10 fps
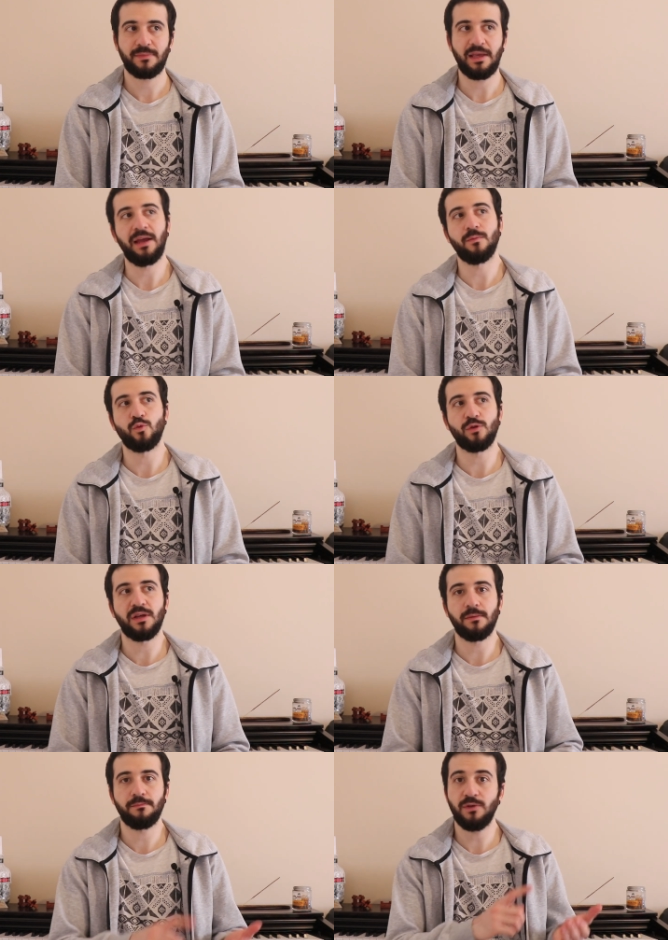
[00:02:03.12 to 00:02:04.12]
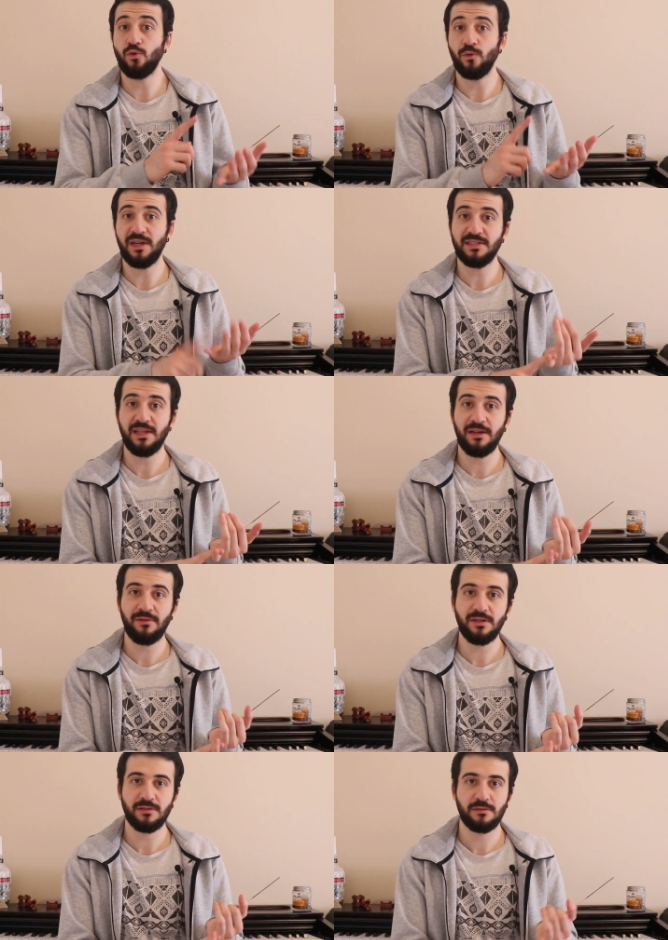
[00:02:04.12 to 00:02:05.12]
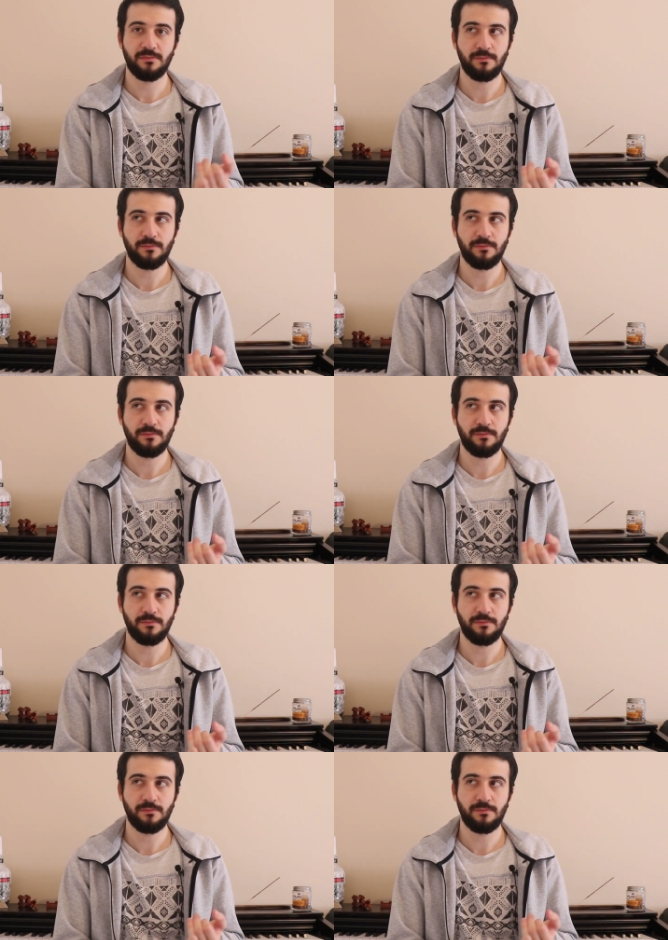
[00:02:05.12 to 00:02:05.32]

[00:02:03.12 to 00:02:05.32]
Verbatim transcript: Yani burada bir üniversiteler var.